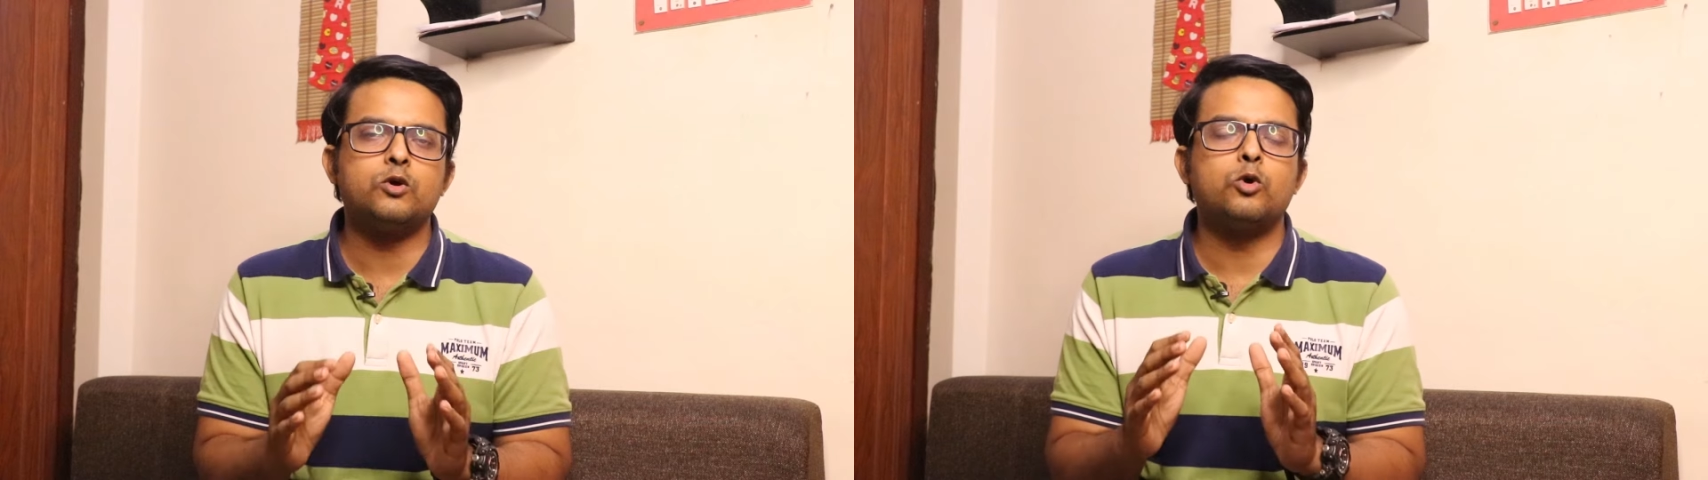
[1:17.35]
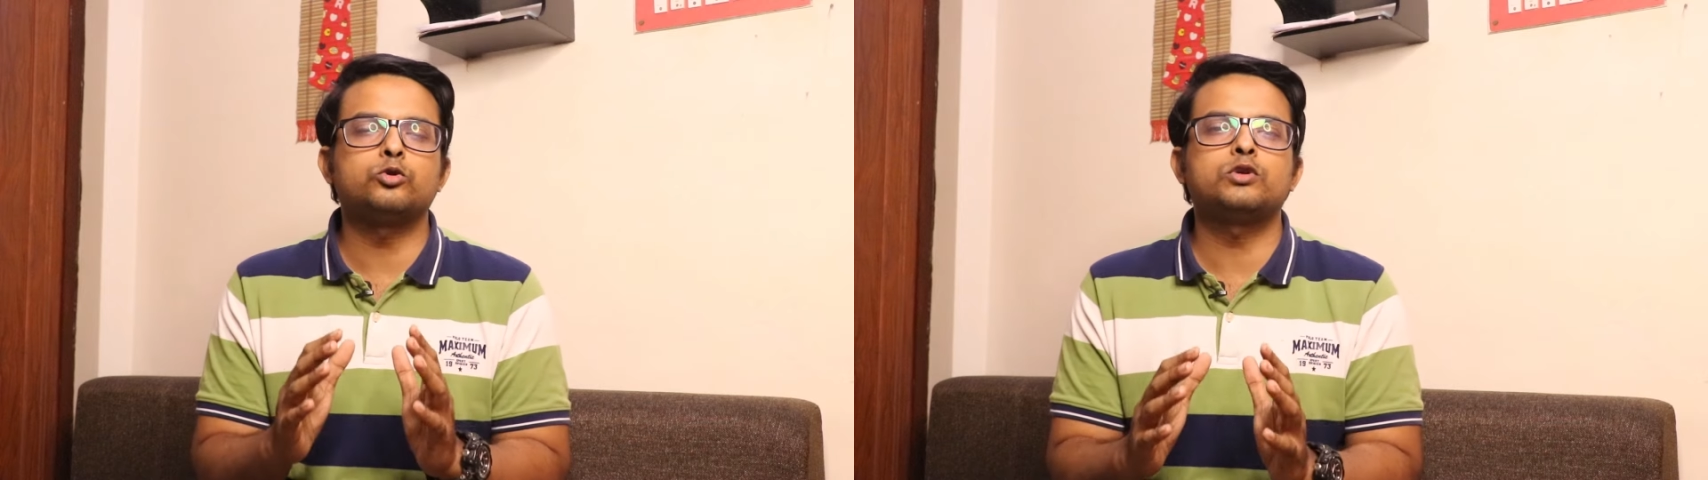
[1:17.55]

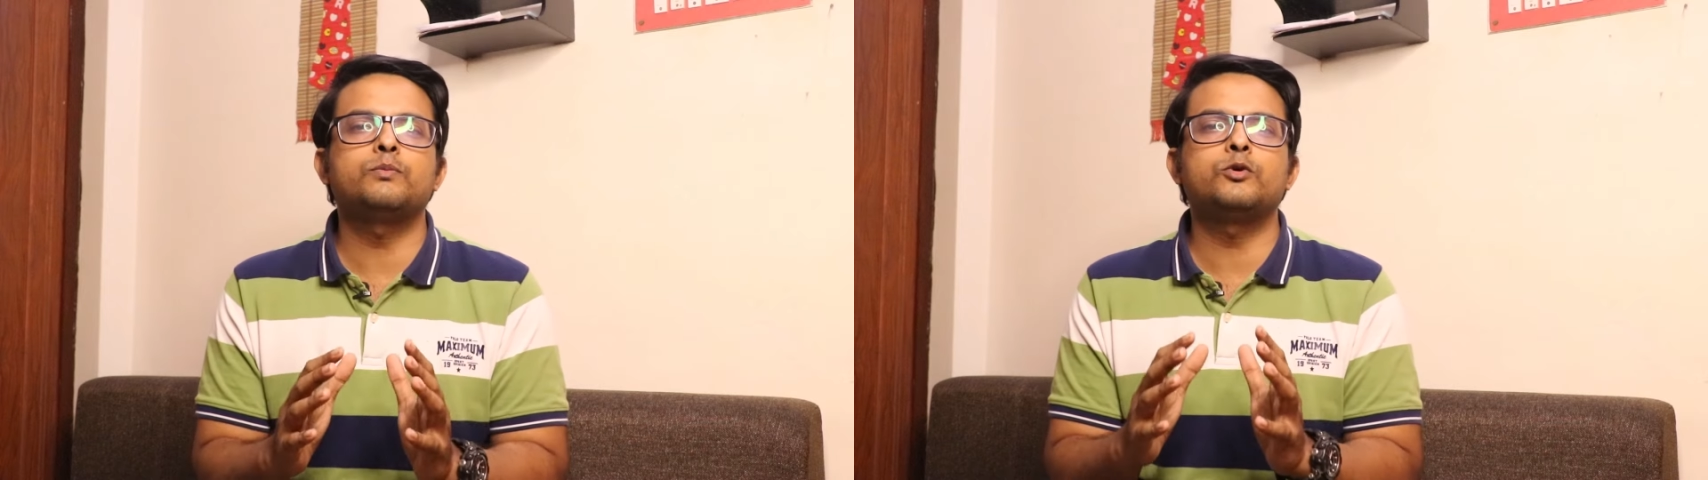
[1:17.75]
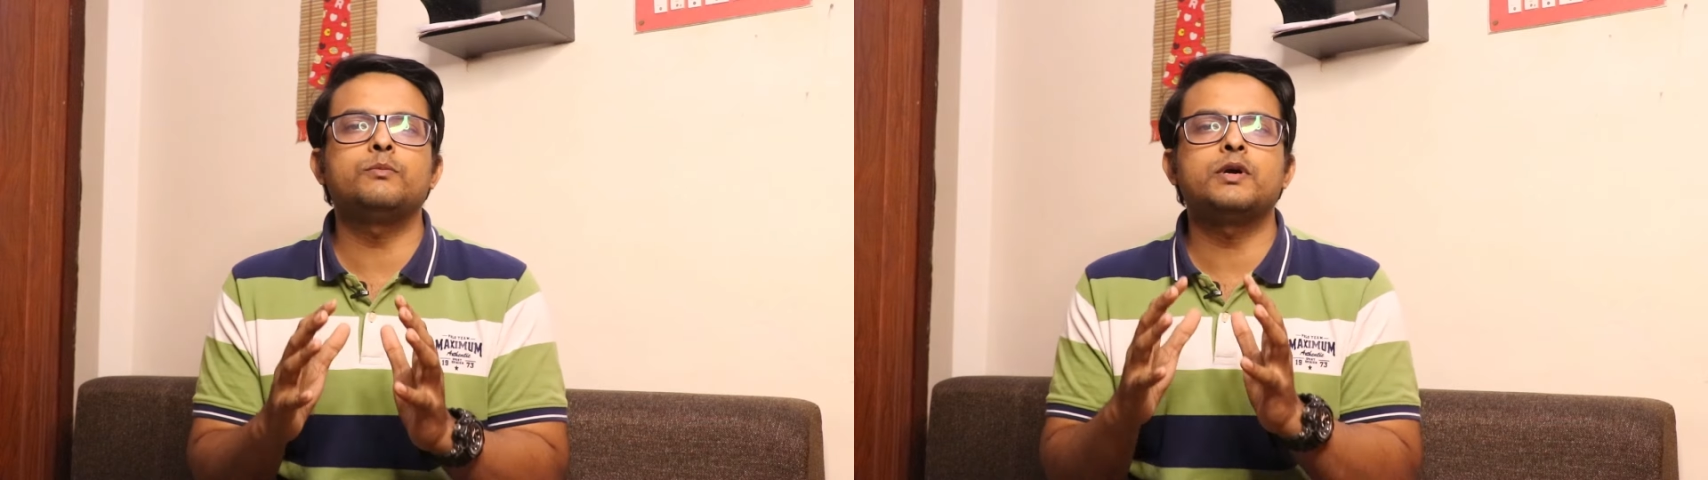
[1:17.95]
কতটা
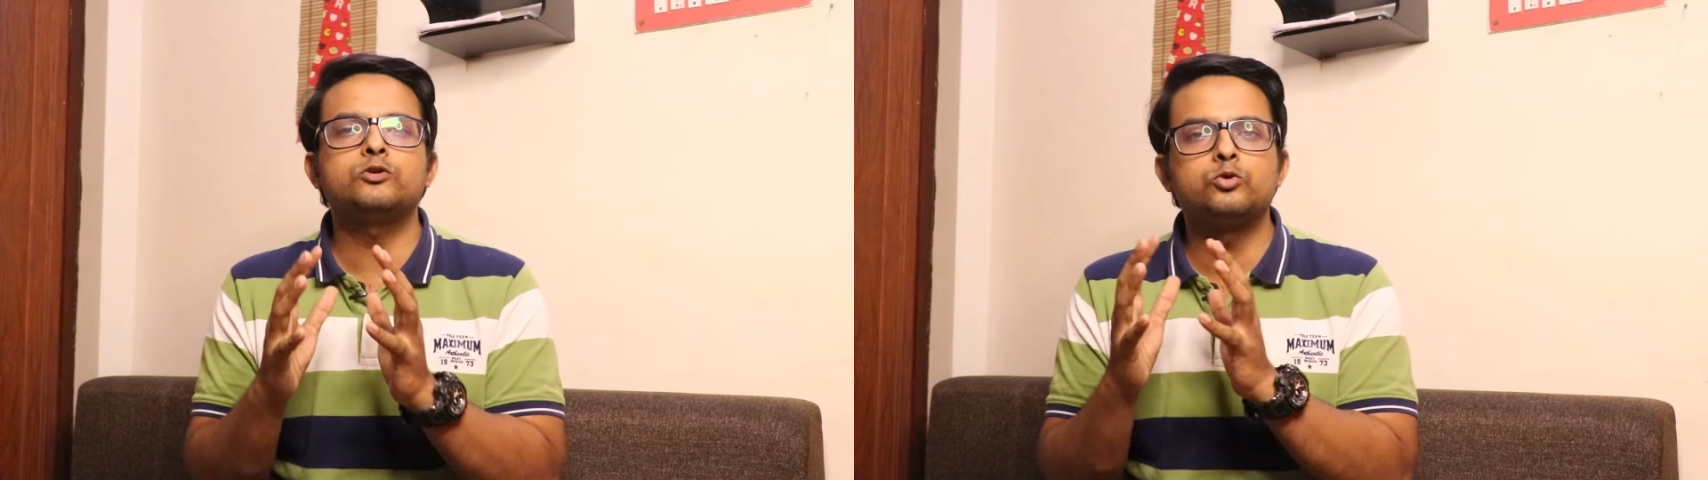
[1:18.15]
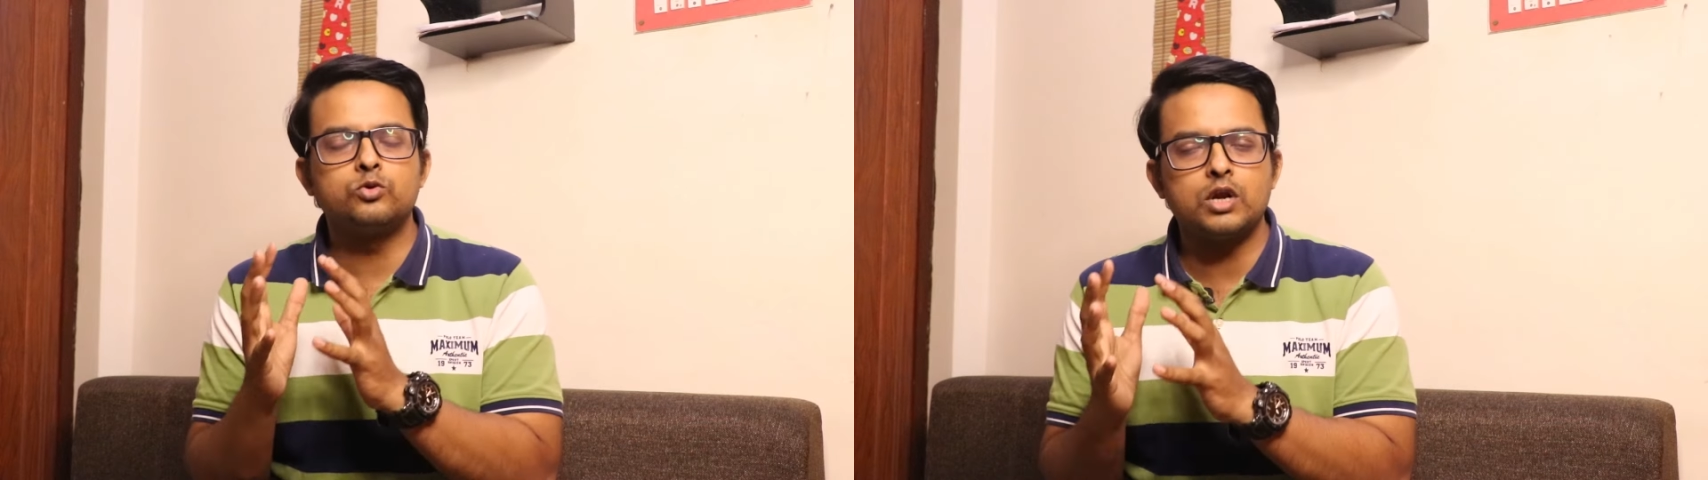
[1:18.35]
পরিমাণ
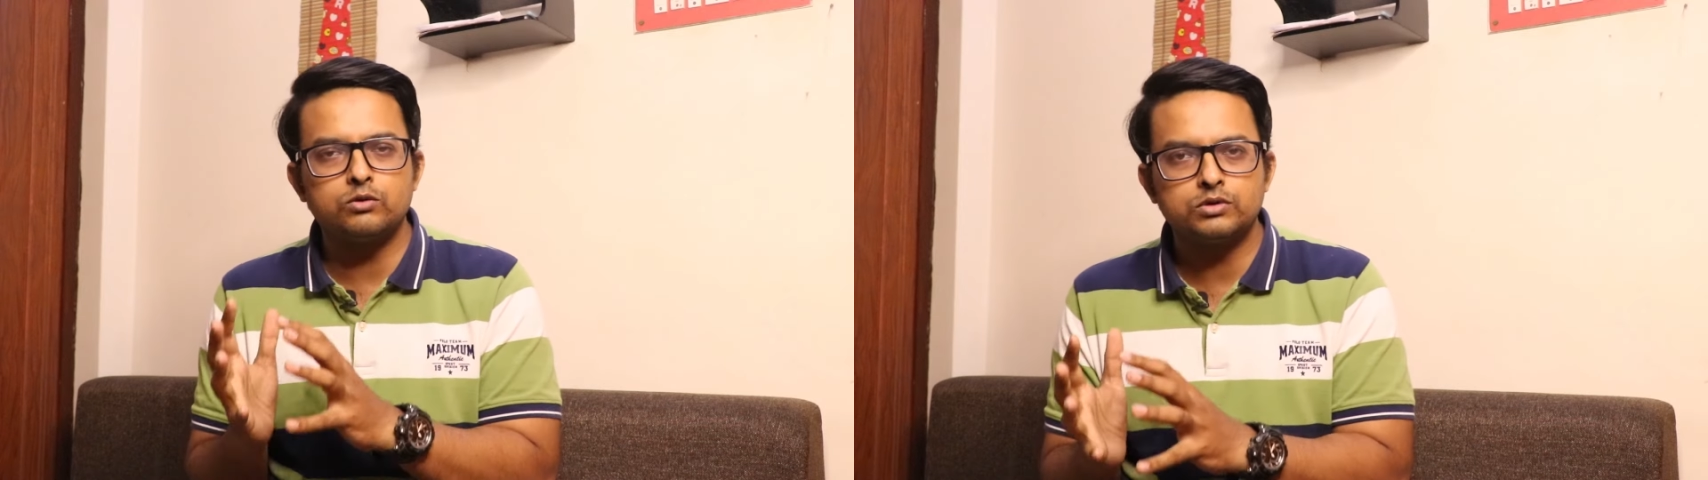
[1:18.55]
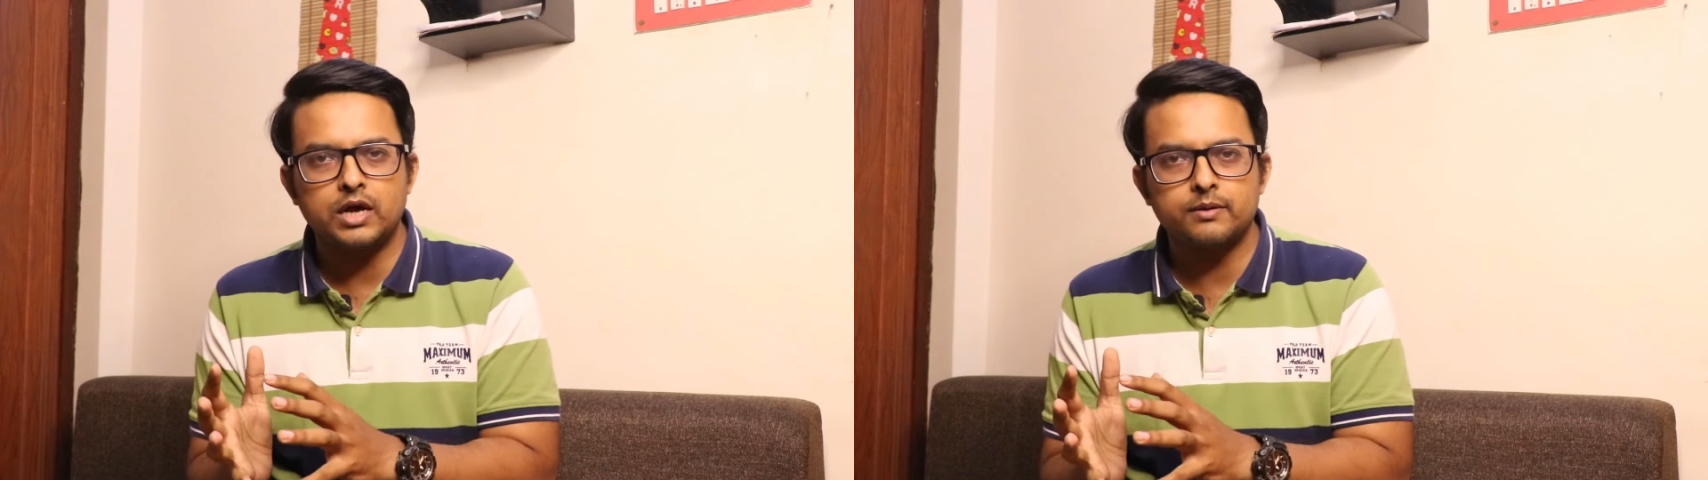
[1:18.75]

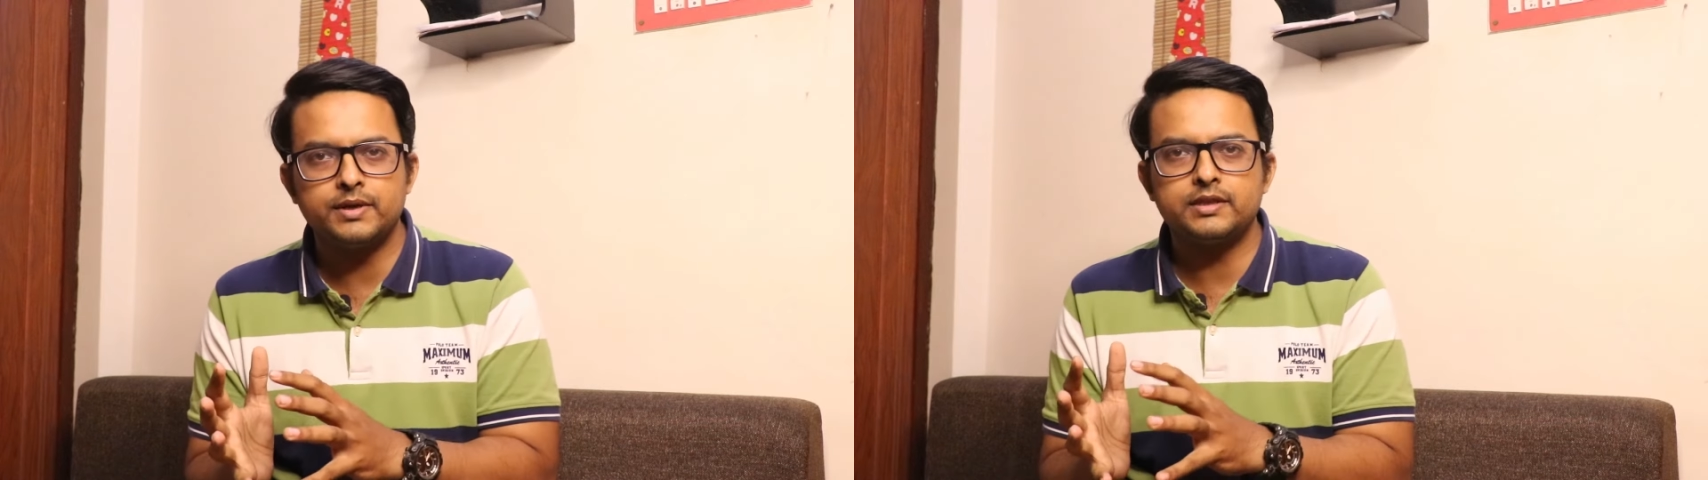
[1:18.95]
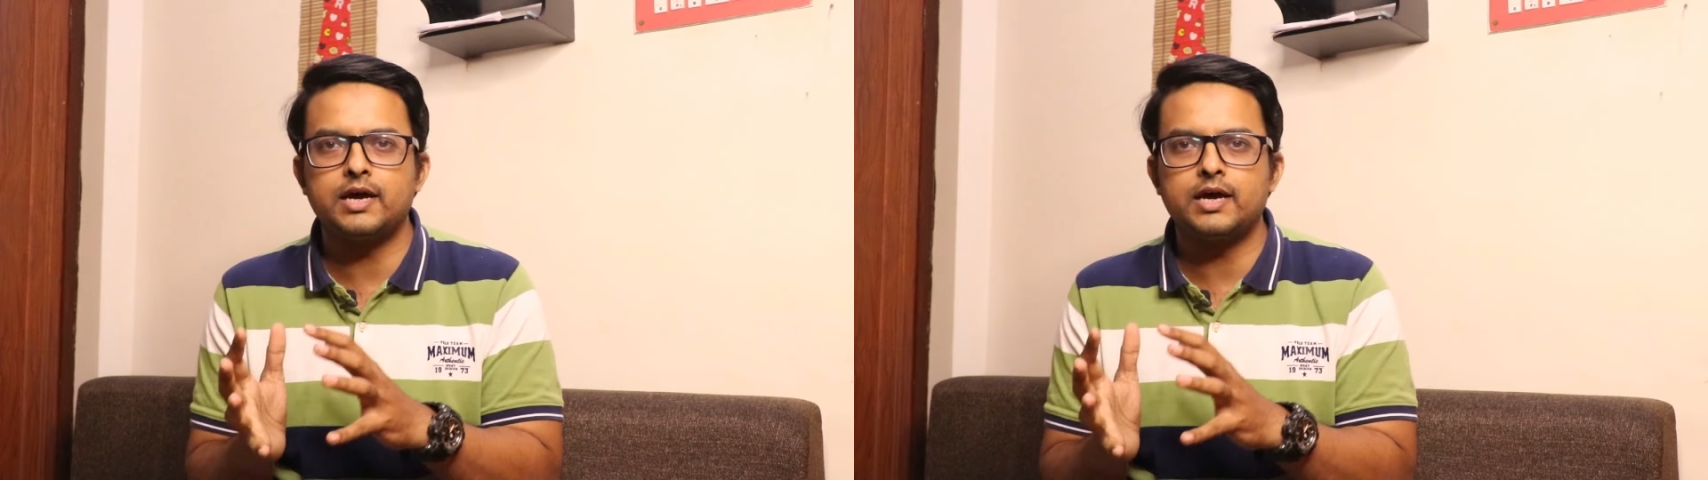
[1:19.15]
শুক্রাণু থাকবে